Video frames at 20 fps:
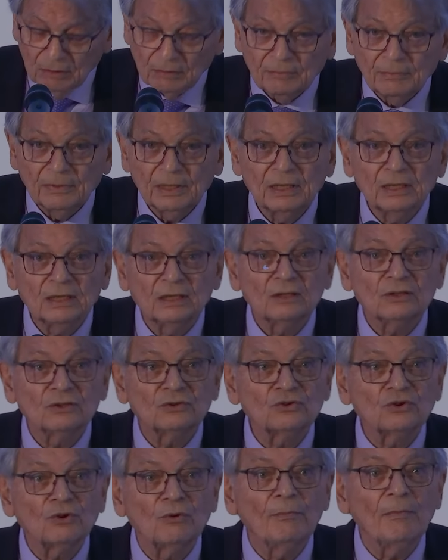Mais
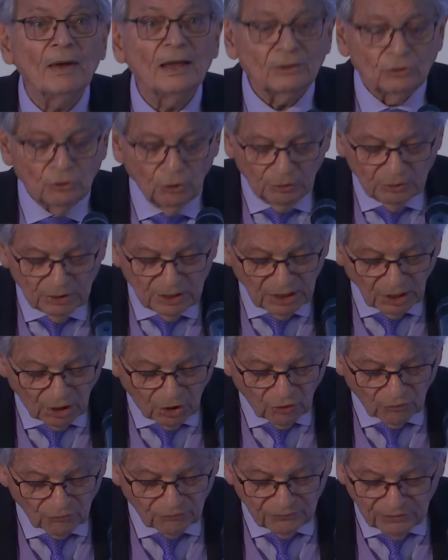se maintenir
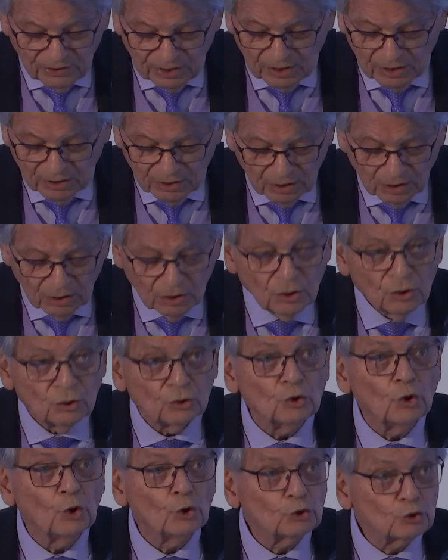en vie
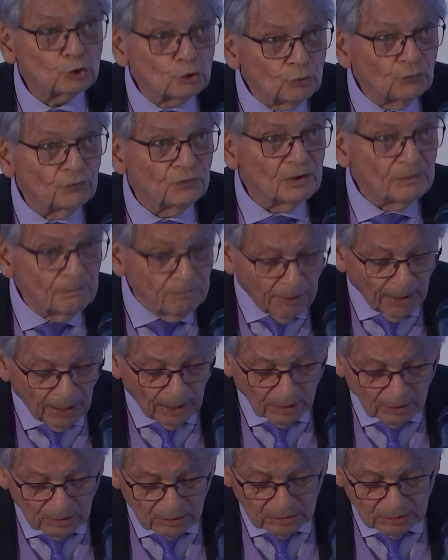ne suffit
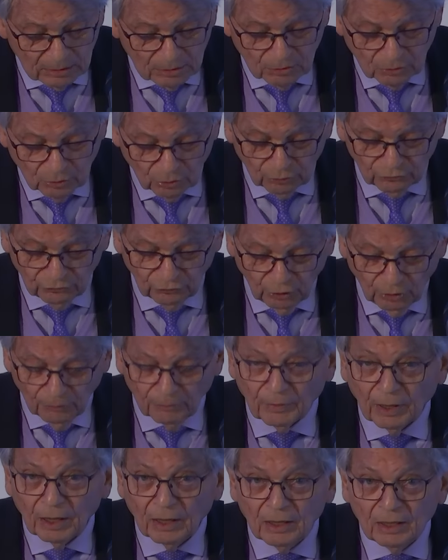pas aux
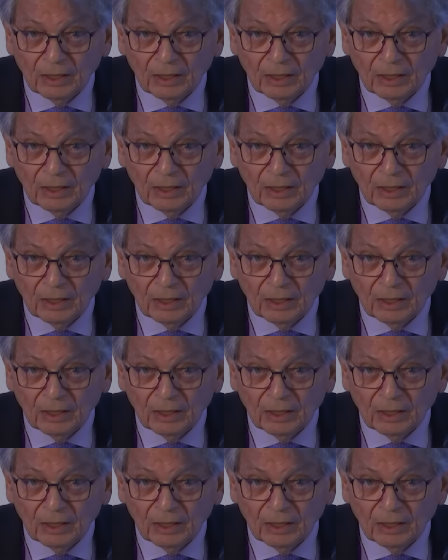hommes.